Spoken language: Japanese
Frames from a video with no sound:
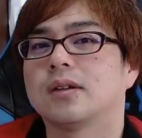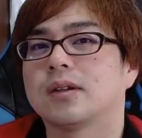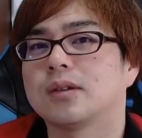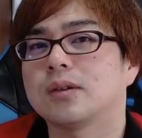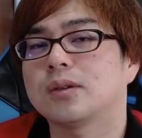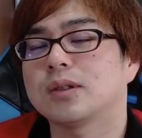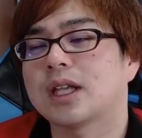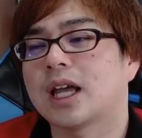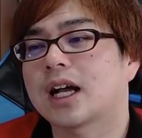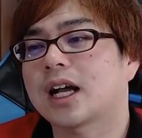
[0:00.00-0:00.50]

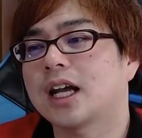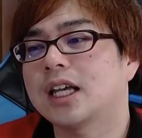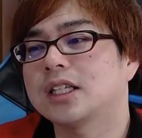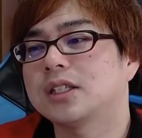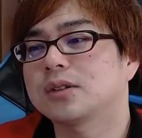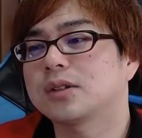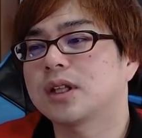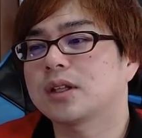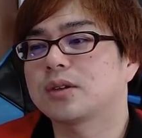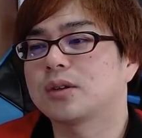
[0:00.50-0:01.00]
特に赤い
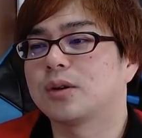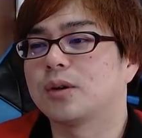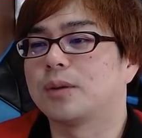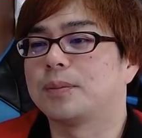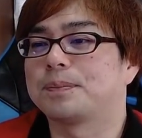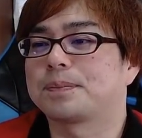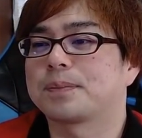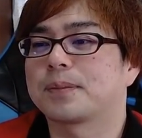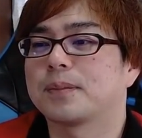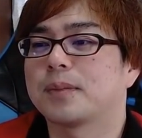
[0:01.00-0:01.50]
除去だと、
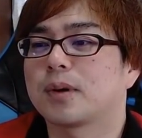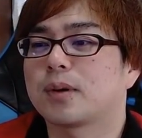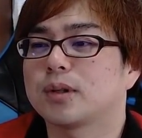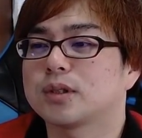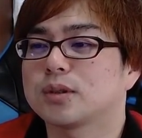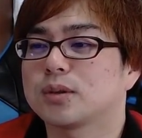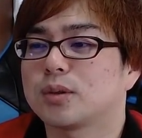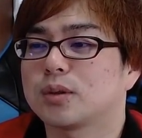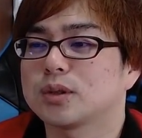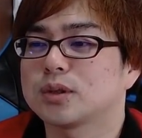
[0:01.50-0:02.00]
まあ、こい
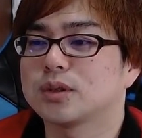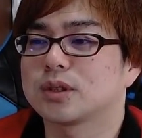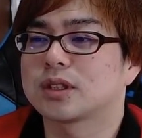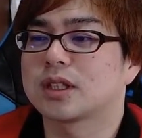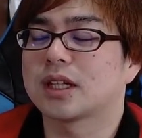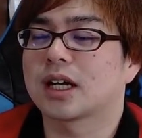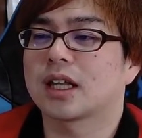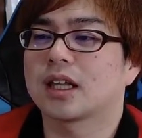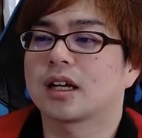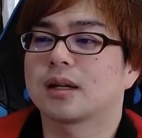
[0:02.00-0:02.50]
つを殺すのって
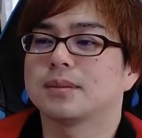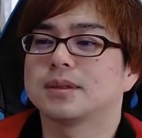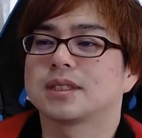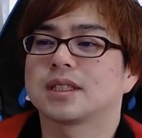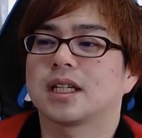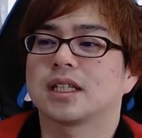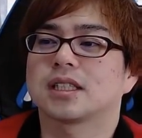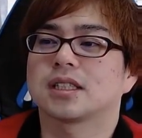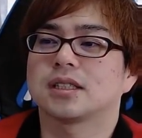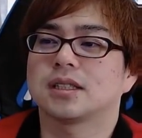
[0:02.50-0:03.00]
なかなか
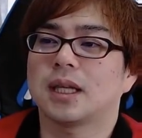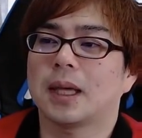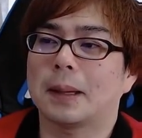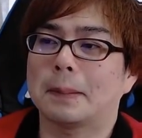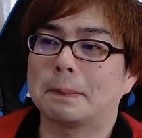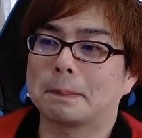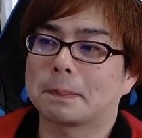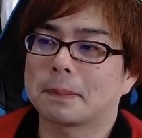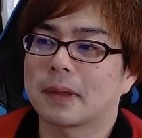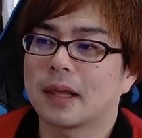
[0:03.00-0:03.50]
難しく
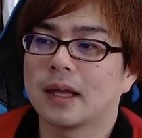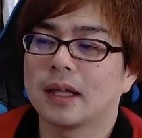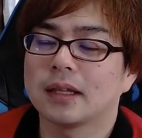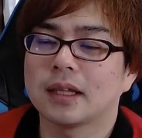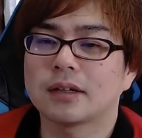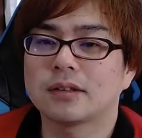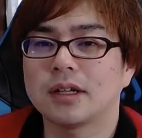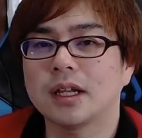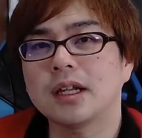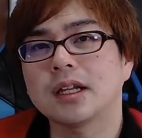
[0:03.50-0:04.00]
て
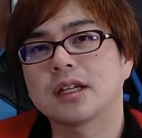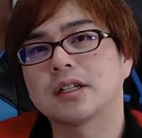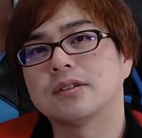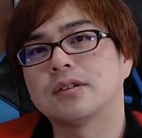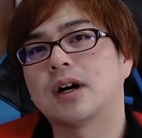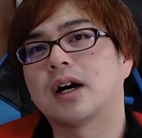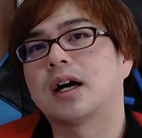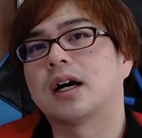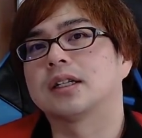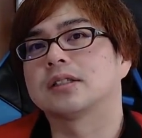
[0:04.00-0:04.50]
でクレリック
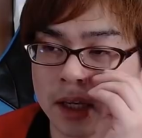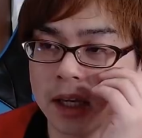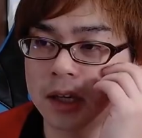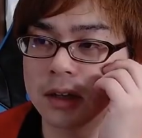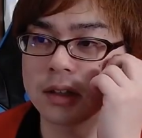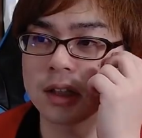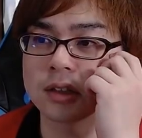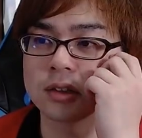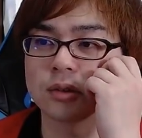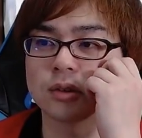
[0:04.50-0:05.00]
は英
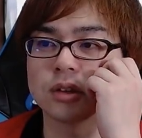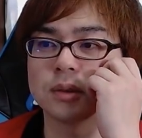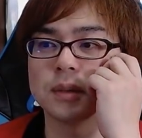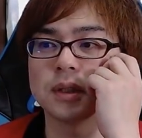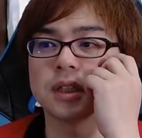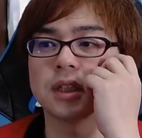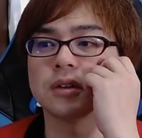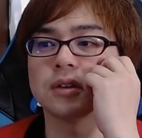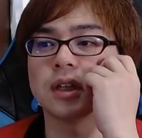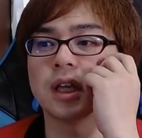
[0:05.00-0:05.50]
雄たちの首っ
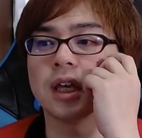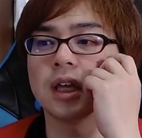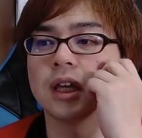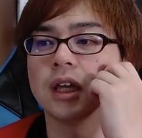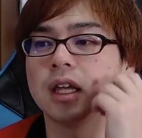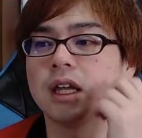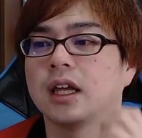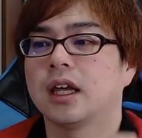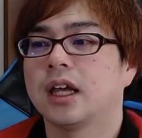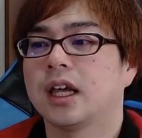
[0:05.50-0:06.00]
ていうね
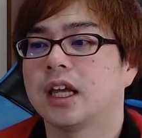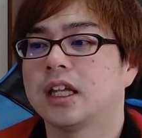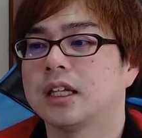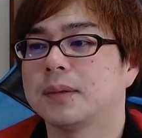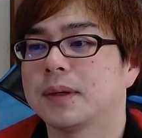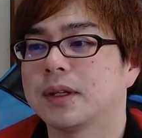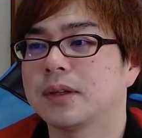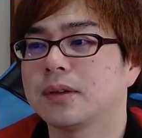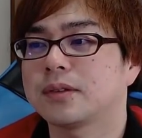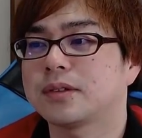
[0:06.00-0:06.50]
2
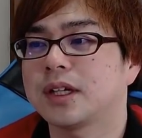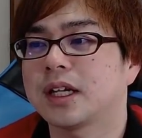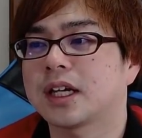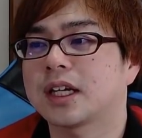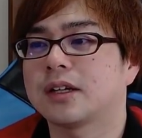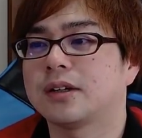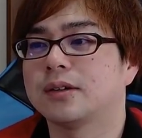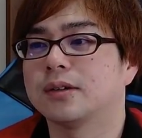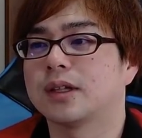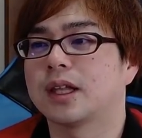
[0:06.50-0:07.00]
万の
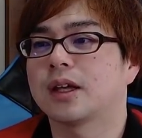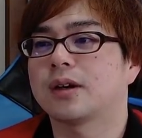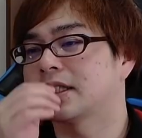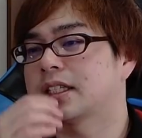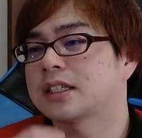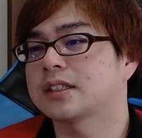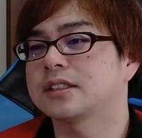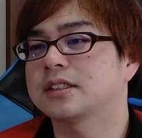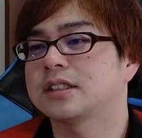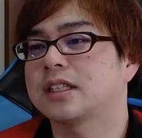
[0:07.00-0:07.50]
クレックをね、
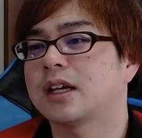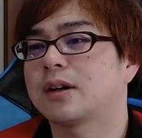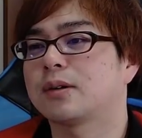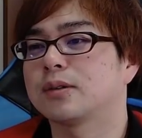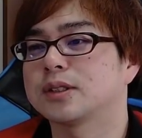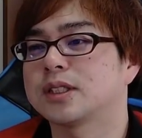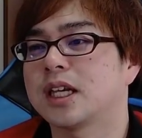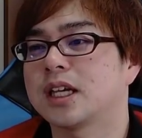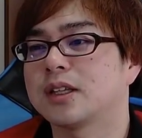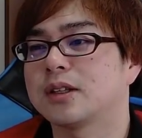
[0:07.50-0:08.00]
サクってこ
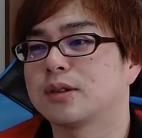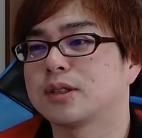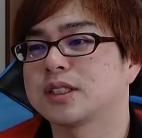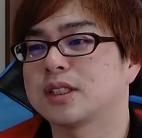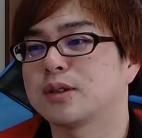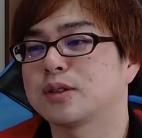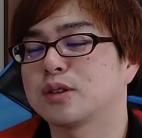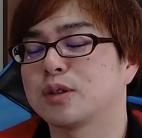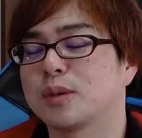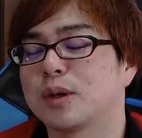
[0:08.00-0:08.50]
の正義の
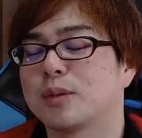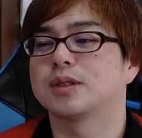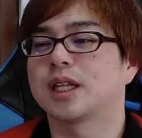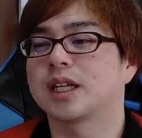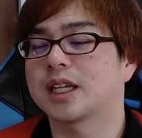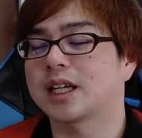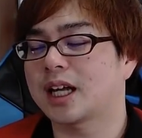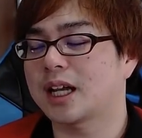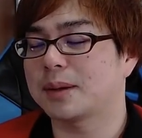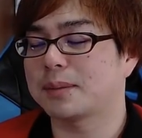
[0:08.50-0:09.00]
草乙女を
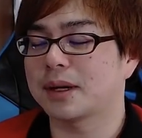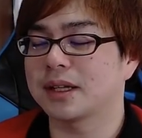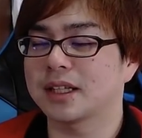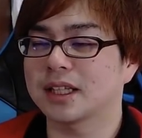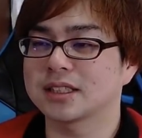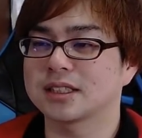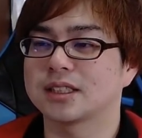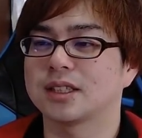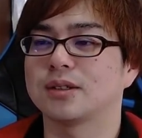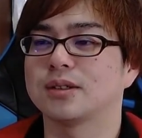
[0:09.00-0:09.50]
敵から
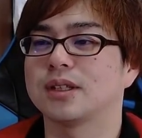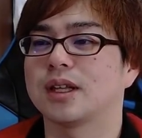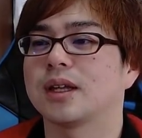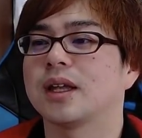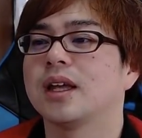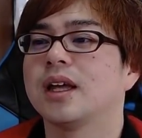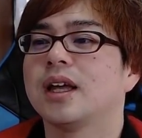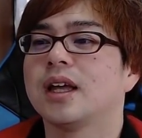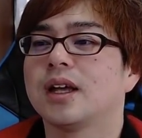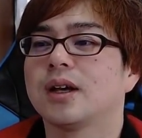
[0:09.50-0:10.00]
マイナスっていう
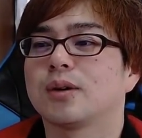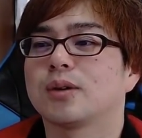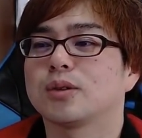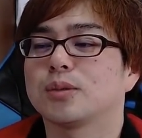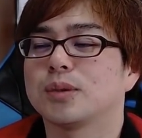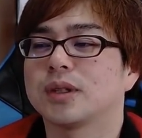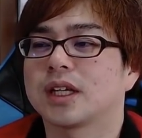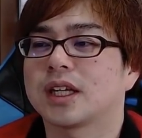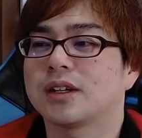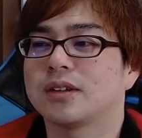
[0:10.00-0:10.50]
ね、こと
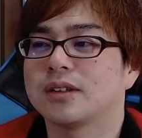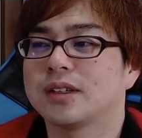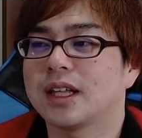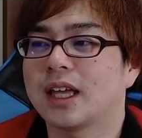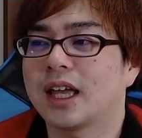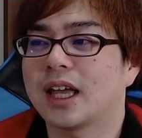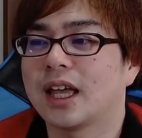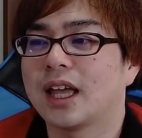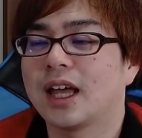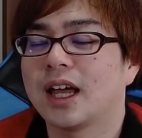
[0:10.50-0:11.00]
もできるん
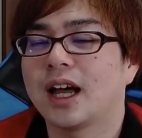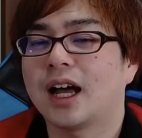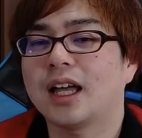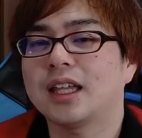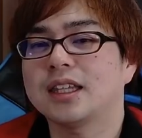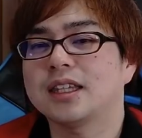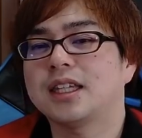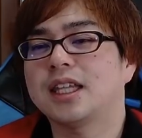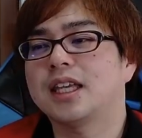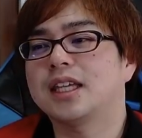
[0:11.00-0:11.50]
で、
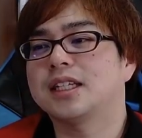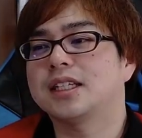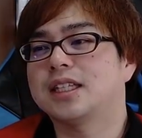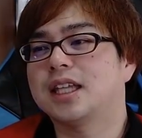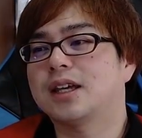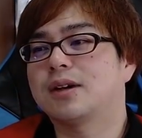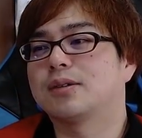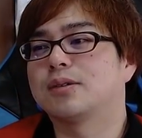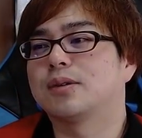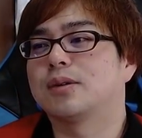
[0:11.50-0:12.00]
安定し
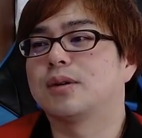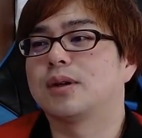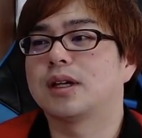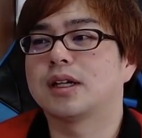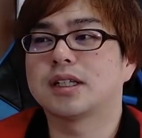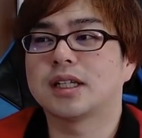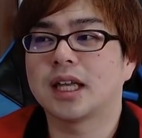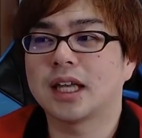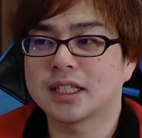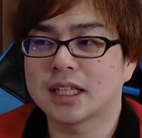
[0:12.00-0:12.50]
てこの
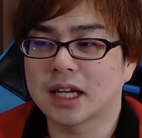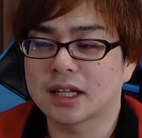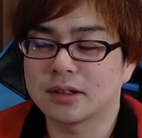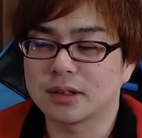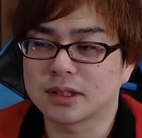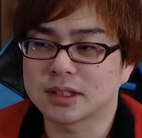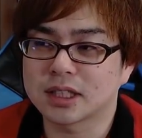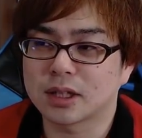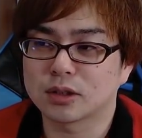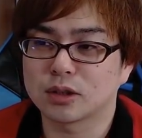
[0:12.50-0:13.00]
正義の
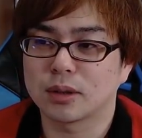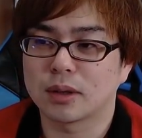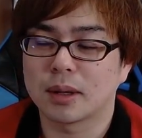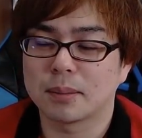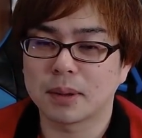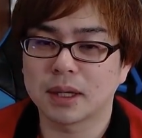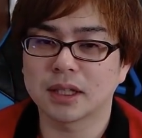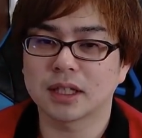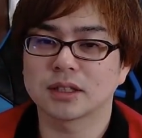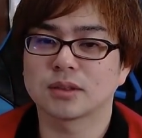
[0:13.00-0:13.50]
草乙女、
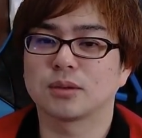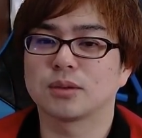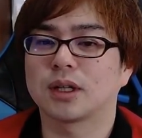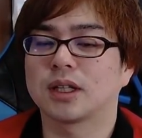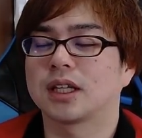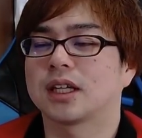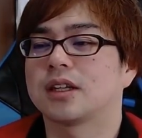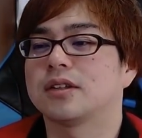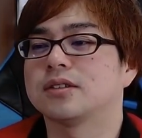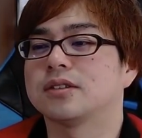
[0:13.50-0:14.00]
マイナスことが
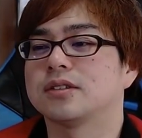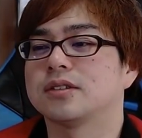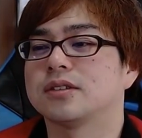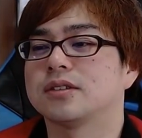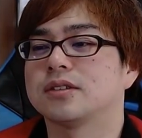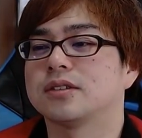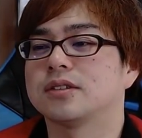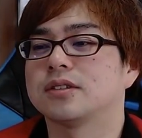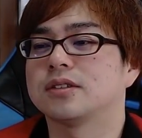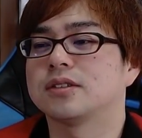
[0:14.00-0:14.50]
できるんですよね。